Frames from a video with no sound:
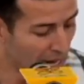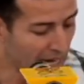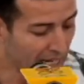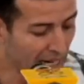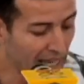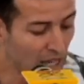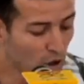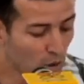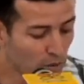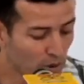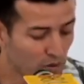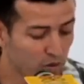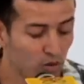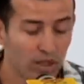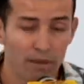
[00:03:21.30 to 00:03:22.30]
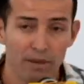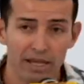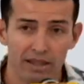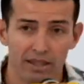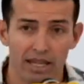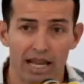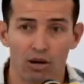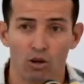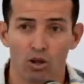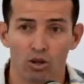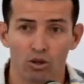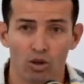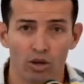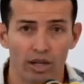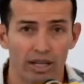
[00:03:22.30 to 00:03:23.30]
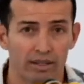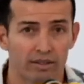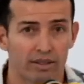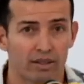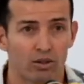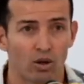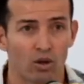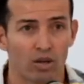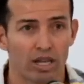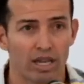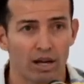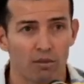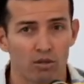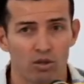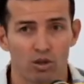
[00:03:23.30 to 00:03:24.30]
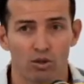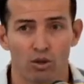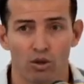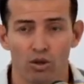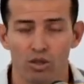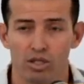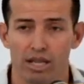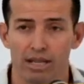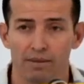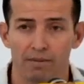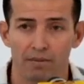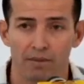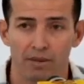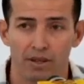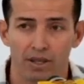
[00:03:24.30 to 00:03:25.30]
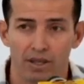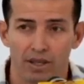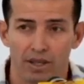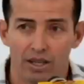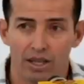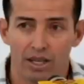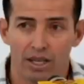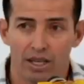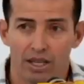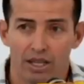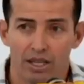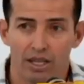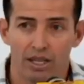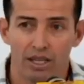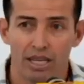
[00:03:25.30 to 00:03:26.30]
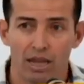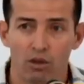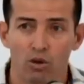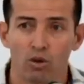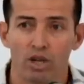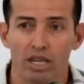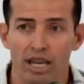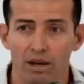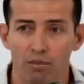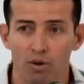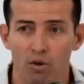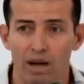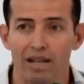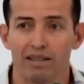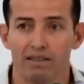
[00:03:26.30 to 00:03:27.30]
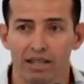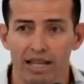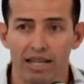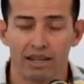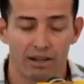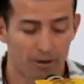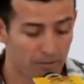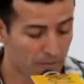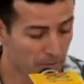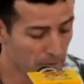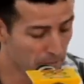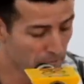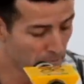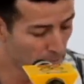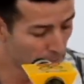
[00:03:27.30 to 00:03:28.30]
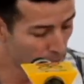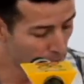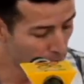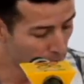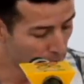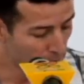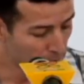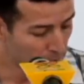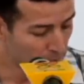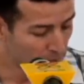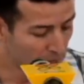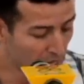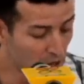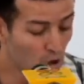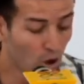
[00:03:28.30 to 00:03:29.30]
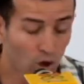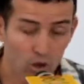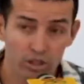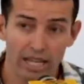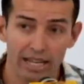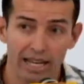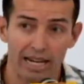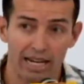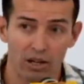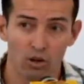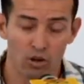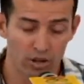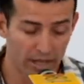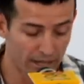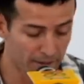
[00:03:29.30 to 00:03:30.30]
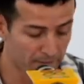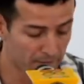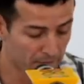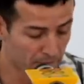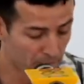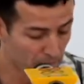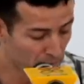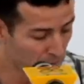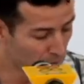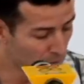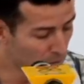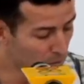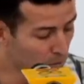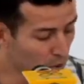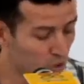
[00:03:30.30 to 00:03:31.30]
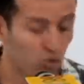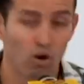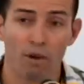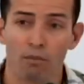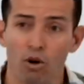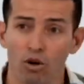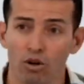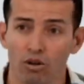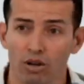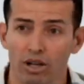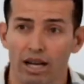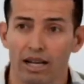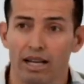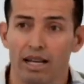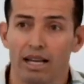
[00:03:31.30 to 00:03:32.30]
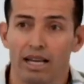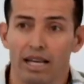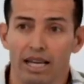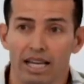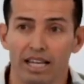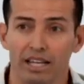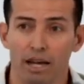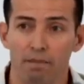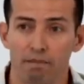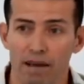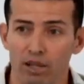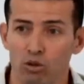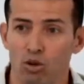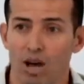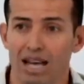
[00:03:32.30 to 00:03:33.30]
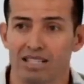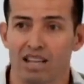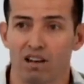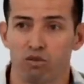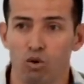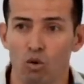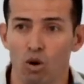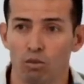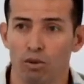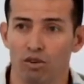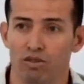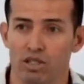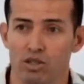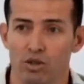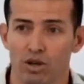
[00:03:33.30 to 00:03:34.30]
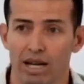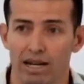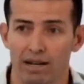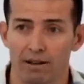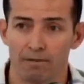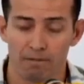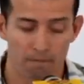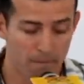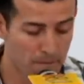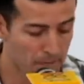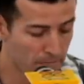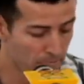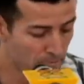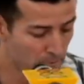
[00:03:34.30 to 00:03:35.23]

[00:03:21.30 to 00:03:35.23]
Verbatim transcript: Agradezco profundamente a los doctores don Guillermo Sotorrosa y a don Guillermo Valentiner. Que Dios los tenga en la gloria por su amor y respeto hacia el fútbol profesional